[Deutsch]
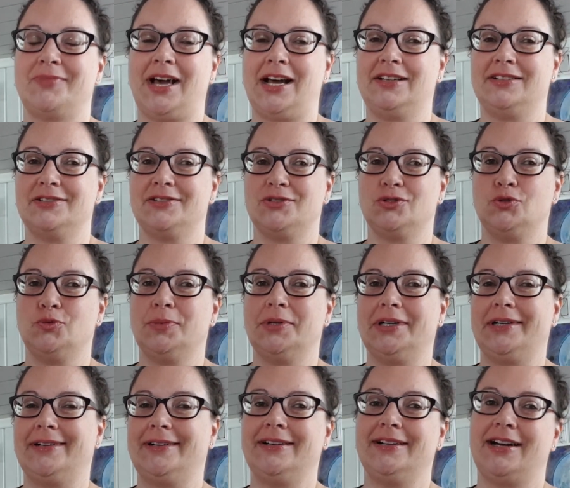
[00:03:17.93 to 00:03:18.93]
Alles
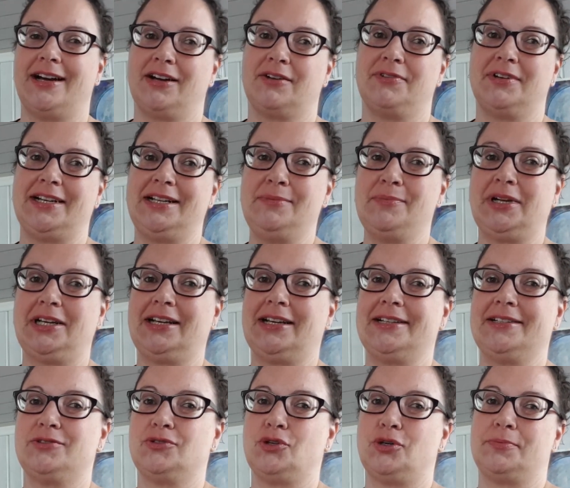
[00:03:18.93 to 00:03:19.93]
über
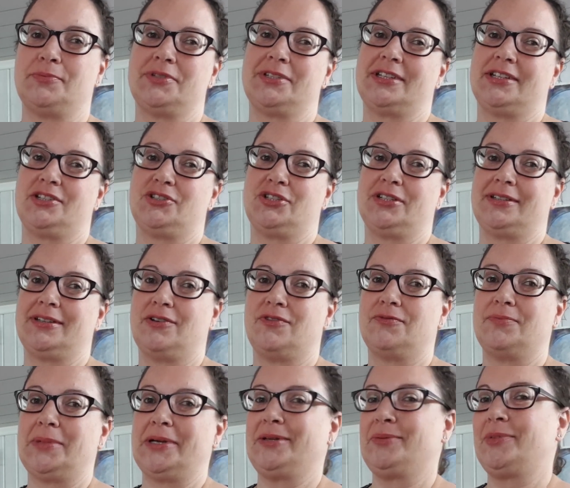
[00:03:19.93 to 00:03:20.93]
Aquarellmalerei und Urban Sketching
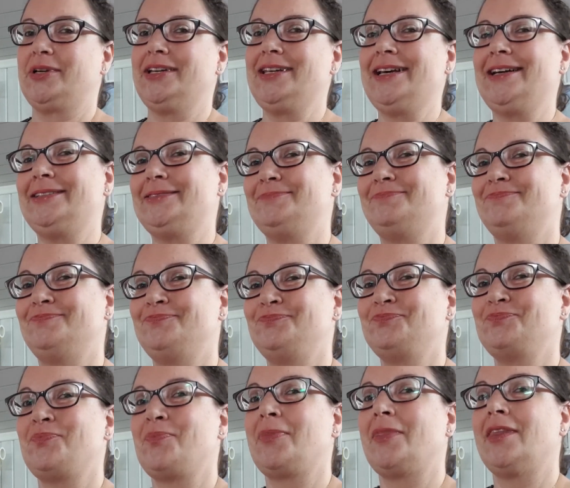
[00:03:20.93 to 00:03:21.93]
auf meinem Kanal.
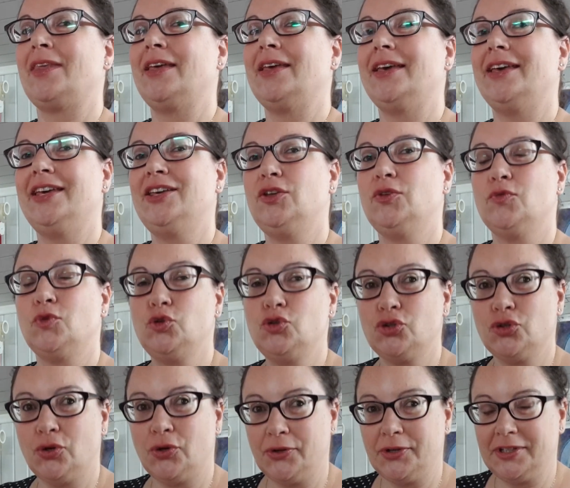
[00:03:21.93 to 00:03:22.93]
Ich
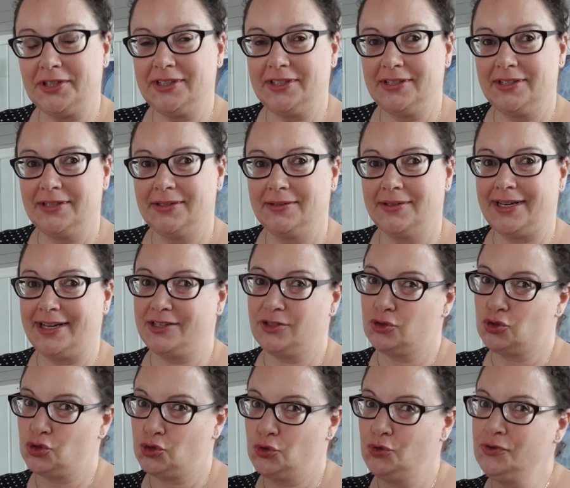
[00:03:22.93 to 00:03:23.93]
wünsche euch
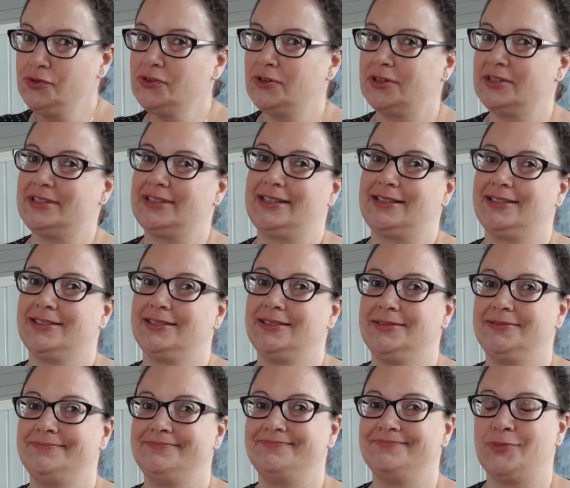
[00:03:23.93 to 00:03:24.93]
einen schönen Sonntag.
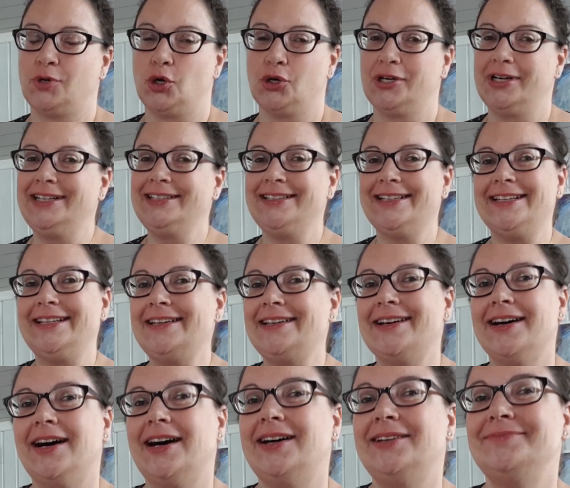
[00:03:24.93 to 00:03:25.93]
Eure
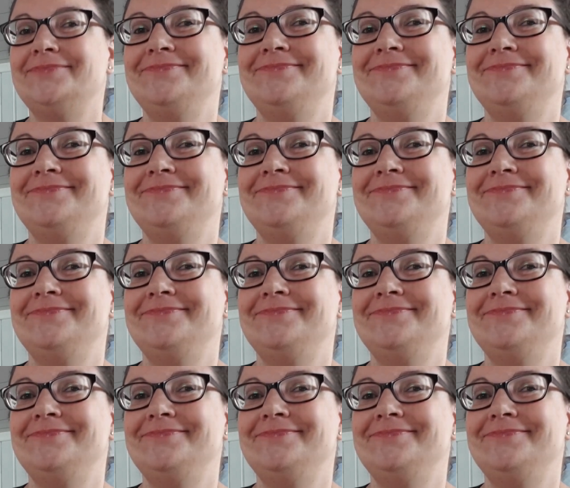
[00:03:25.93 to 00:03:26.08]
Angelika.